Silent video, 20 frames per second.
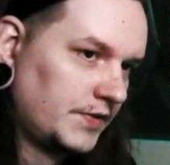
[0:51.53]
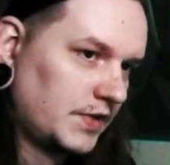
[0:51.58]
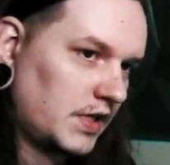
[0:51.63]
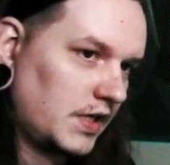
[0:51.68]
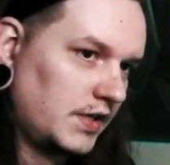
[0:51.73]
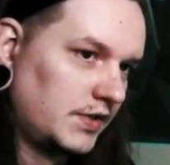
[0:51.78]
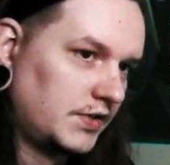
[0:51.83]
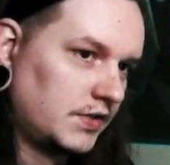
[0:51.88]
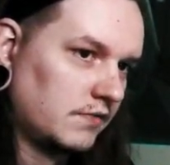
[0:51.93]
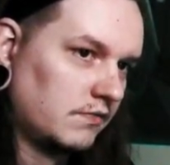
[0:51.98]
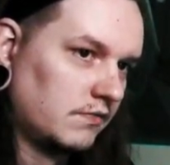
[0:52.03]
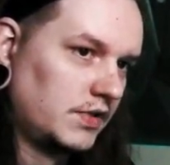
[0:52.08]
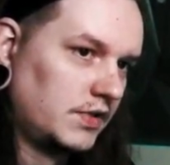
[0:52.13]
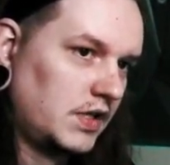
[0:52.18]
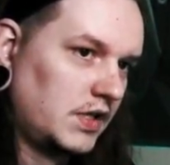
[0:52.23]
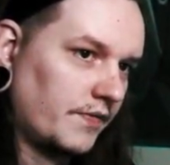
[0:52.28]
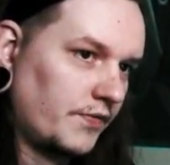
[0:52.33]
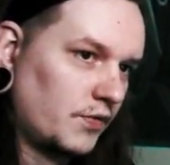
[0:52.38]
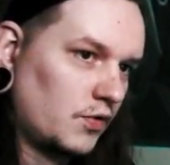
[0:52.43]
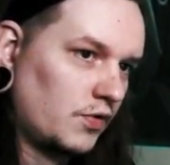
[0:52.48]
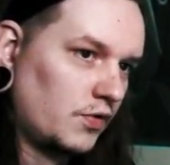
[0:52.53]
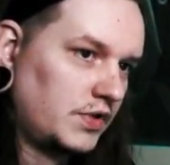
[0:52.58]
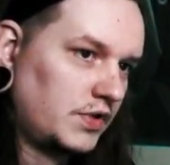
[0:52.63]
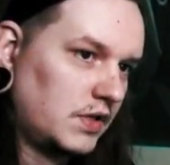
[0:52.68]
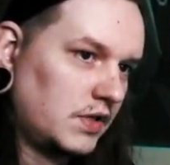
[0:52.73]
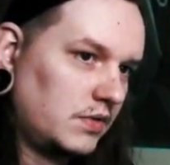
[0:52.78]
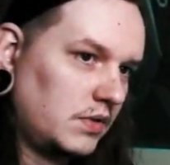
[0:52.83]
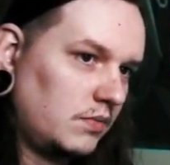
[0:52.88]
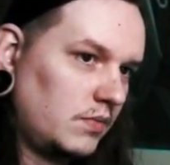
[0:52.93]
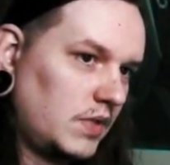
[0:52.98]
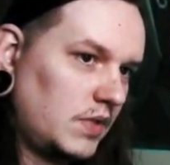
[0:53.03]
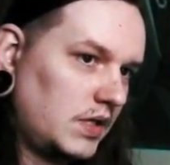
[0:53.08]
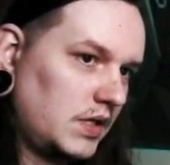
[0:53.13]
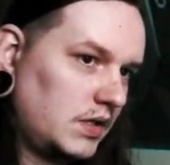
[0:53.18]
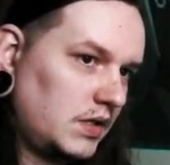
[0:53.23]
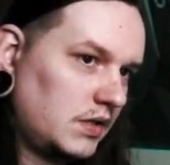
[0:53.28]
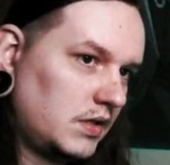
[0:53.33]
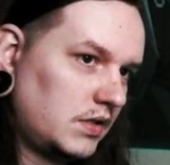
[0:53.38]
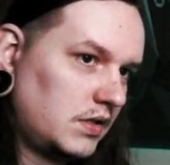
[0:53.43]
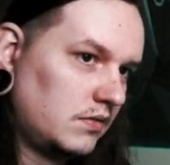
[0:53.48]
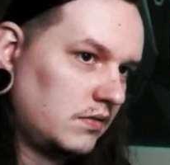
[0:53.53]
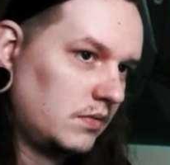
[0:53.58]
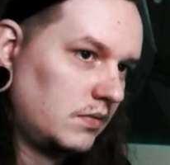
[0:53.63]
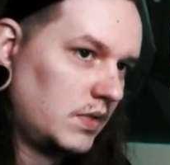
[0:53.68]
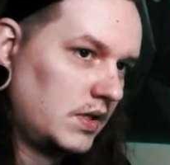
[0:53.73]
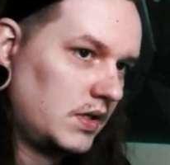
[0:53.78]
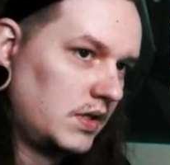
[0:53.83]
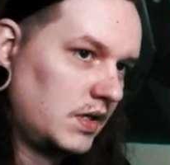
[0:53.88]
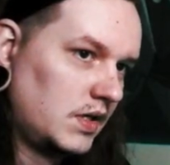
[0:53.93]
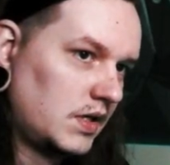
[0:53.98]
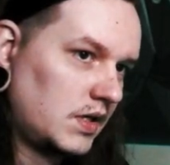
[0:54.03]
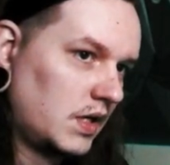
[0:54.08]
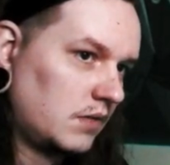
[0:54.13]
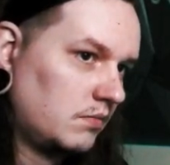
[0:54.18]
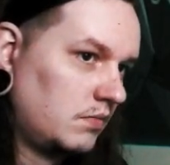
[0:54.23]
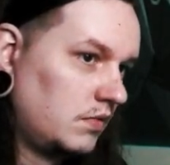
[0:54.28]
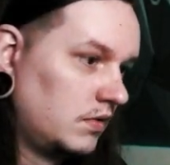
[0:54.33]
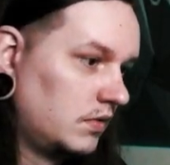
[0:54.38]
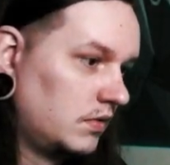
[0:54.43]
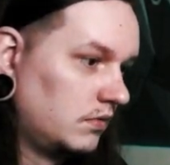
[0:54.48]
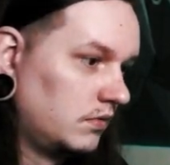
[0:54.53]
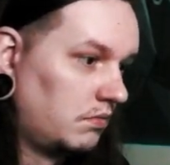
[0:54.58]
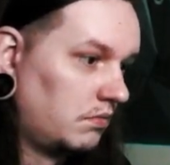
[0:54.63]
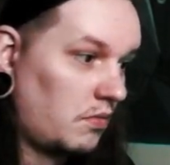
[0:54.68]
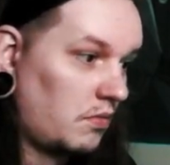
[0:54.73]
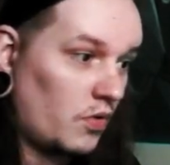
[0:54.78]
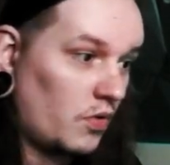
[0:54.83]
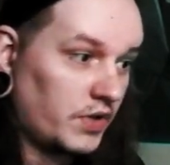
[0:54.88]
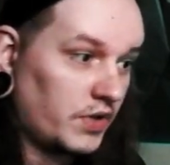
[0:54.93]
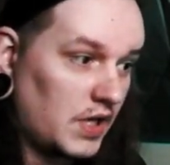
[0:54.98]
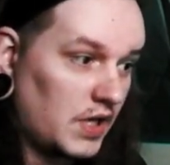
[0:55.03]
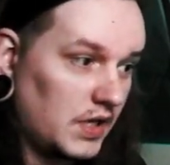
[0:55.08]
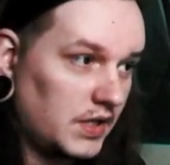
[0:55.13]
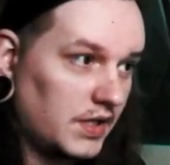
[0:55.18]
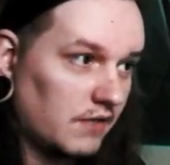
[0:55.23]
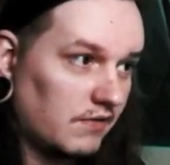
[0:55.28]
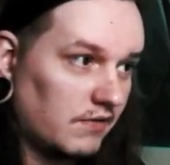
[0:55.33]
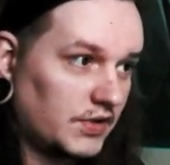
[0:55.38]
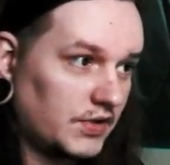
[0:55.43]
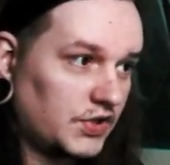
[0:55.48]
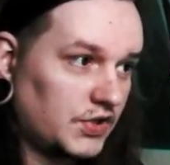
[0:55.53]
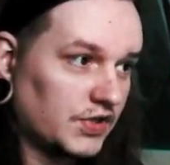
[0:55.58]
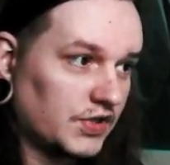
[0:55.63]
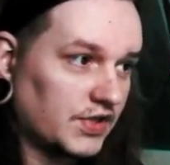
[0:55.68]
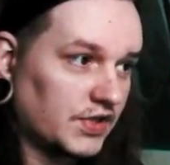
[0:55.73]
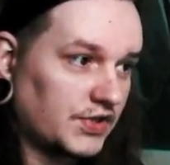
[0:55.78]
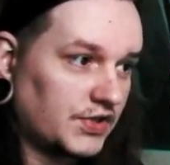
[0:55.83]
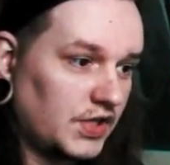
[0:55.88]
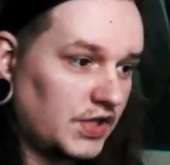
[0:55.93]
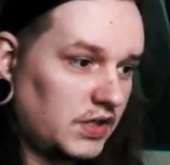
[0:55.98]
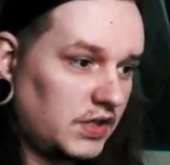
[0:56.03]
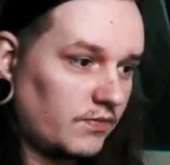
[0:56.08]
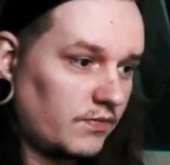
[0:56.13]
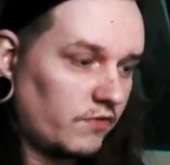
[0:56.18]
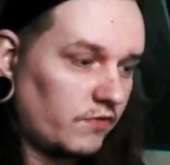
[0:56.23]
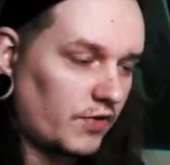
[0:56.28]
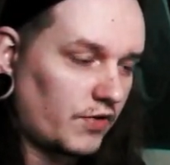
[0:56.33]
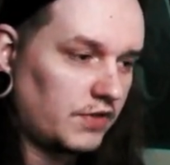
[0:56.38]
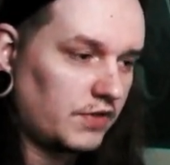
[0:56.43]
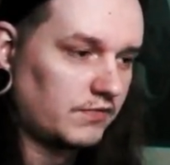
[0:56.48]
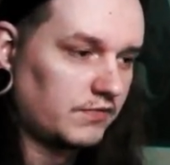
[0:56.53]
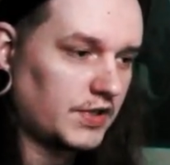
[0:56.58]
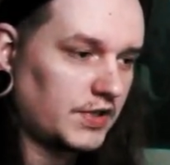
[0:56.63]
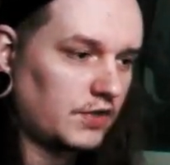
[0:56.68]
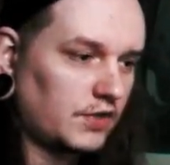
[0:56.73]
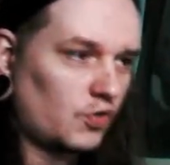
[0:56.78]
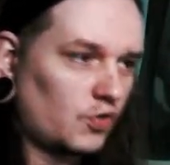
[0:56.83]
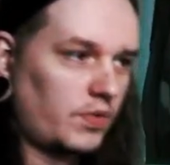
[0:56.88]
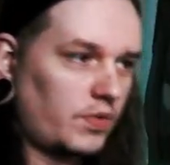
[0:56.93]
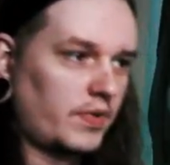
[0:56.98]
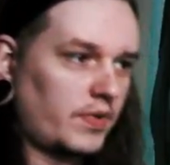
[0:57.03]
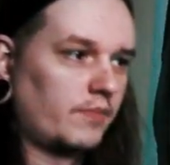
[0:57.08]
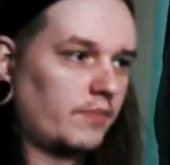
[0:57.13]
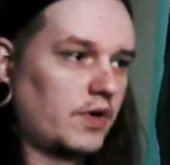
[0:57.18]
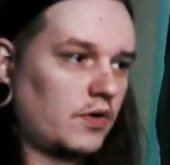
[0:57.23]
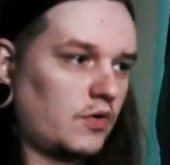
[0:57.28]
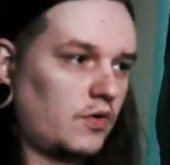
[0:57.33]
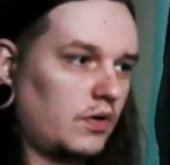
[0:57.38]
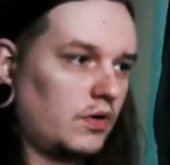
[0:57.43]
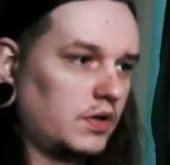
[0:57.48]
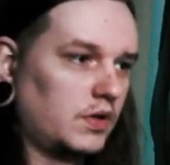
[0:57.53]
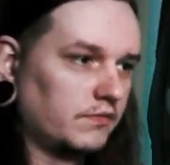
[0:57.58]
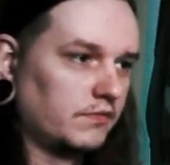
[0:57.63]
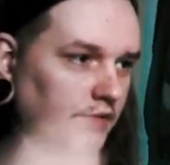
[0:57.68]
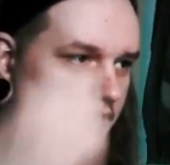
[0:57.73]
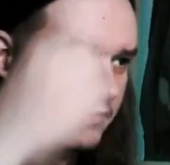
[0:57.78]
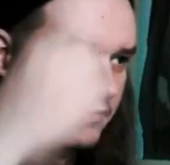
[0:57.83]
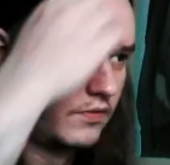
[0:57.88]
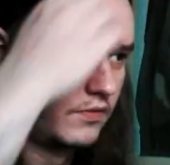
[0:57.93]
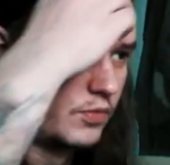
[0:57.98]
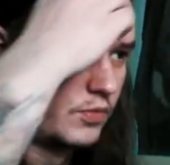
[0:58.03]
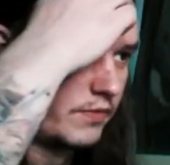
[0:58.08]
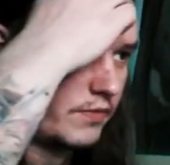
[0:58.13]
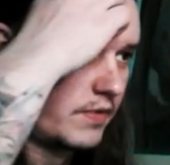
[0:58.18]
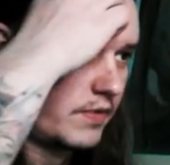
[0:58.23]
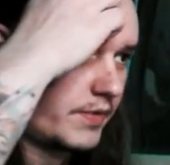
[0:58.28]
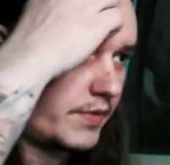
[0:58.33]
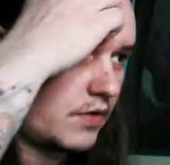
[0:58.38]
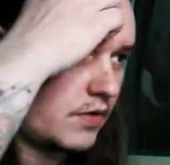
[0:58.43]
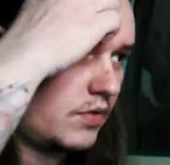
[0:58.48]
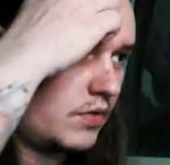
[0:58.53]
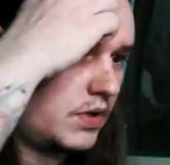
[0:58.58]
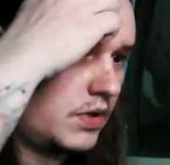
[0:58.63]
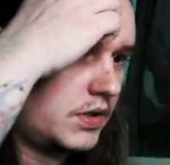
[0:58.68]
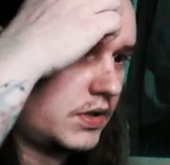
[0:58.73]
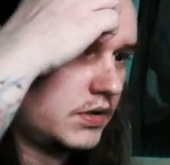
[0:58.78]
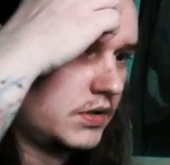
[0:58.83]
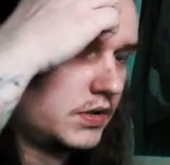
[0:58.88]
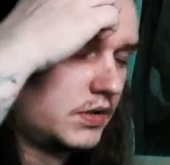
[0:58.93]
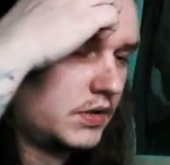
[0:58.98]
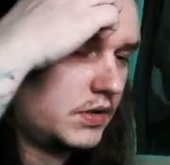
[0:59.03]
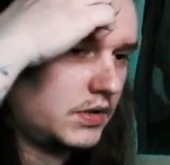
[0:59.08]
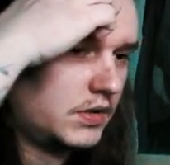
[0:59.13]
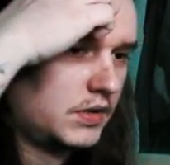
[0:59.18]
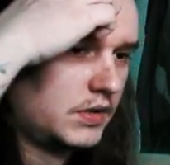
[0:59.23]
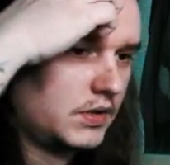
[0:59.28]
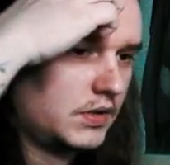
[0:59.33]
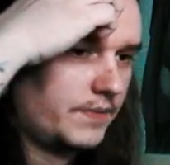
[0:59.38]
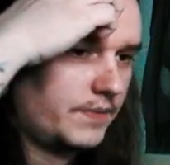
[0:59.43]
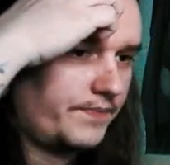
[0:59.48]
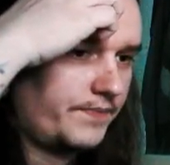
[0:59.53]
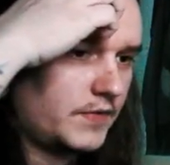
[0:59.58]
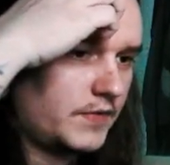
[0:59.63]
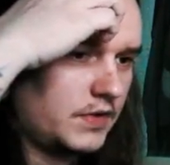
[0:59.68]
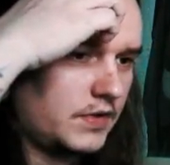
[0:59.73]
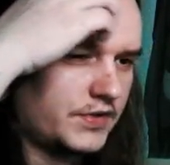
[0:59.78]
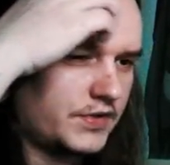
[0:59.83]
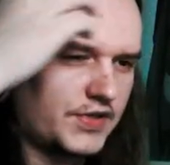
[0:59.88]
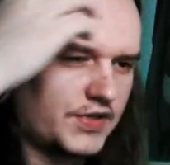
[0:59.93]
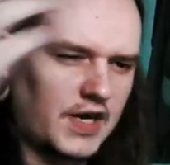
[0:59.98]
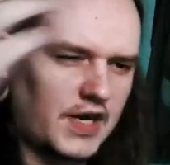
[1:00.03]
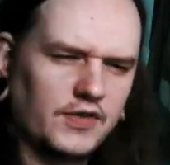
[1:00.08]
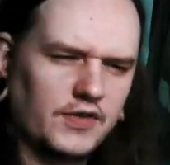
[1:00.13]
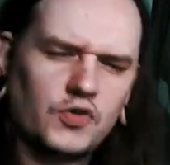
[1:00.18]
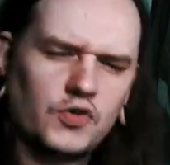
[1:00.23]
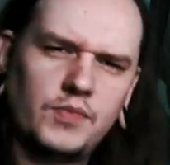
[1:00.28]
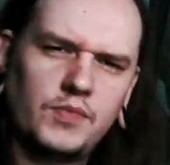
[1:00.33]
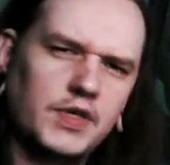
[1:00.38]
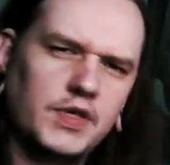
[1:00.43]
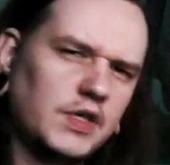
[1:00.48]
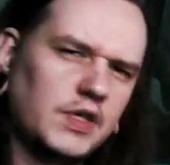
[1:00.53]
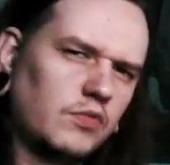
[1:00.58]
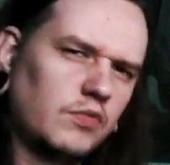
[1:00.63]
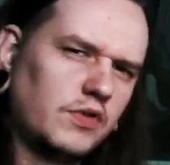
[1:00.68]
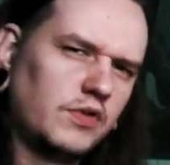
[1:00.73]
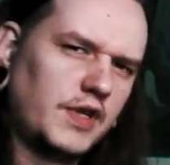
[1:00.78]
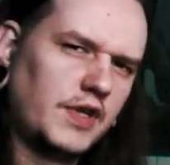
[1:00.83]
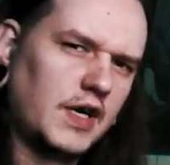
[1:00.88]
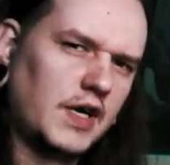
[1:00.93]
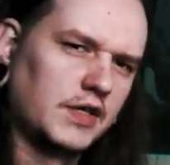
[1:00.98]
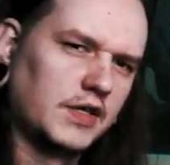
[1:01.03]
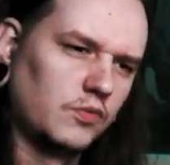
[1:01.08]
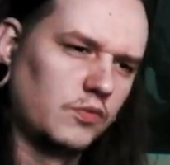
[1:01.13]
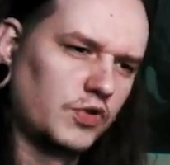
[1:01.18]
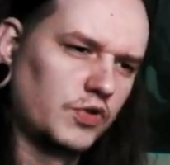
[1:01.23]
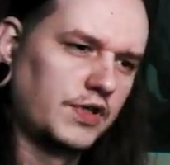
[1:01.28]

Скорее всего, нет. Но тем не менее, тем не менее, как бы, окей, давайте сейчас оценим. Но вроде вот эта группа прям прикольная. Вот эта группа прям прикольная. И странно, что у них не было на реакте.